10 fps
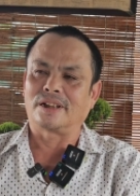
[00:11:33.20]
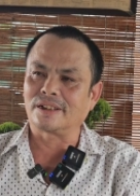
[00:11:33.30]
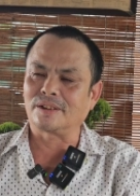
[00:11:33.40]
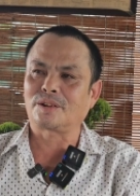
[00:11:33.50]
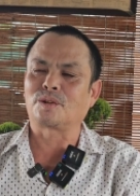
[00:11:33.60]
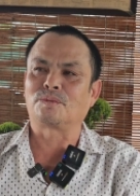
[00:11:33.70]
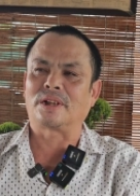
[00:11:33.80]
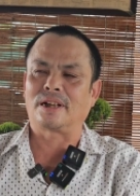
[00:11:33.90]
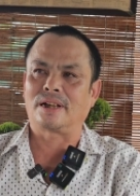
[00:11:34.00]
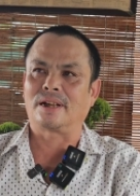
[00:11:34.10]
nói nói
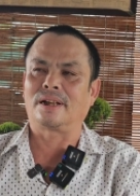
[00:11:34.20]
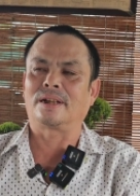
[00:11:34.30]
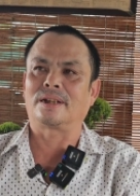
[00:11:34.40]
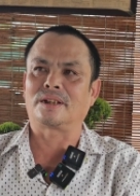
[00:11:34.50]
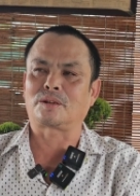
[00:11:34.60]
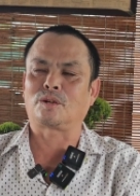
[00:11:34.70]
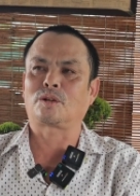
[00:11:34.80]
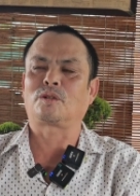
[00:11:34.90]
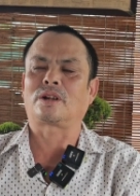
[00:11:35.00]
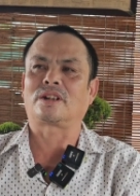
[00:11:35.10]
chung là
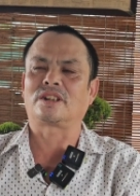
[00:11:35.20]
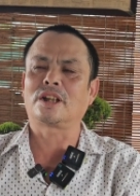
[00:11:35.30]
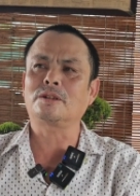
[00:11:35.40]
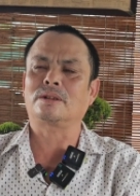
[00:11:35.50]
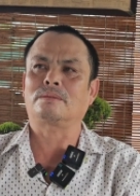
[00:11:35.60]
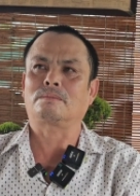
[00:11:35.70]
có gọi là rất